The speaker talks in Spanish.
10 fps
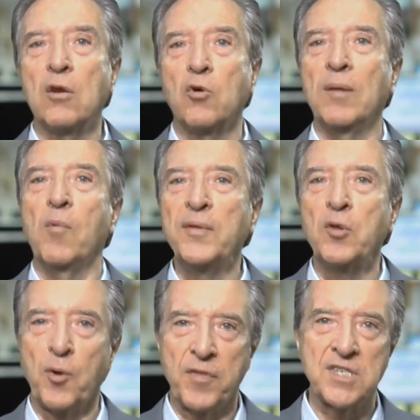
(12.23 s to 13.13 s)
con el
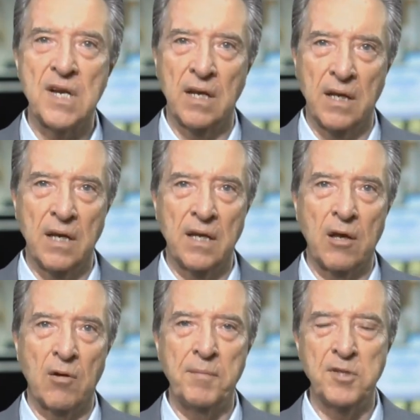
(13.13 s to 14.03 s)
momento procesal en el
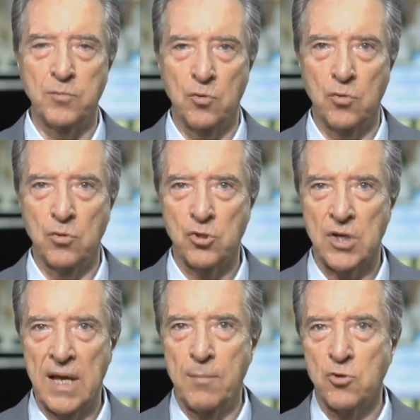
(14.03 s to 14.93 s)
que ahora mismo nos
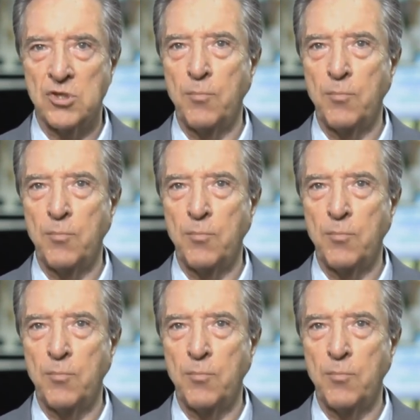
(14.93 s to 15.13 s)
hallamos,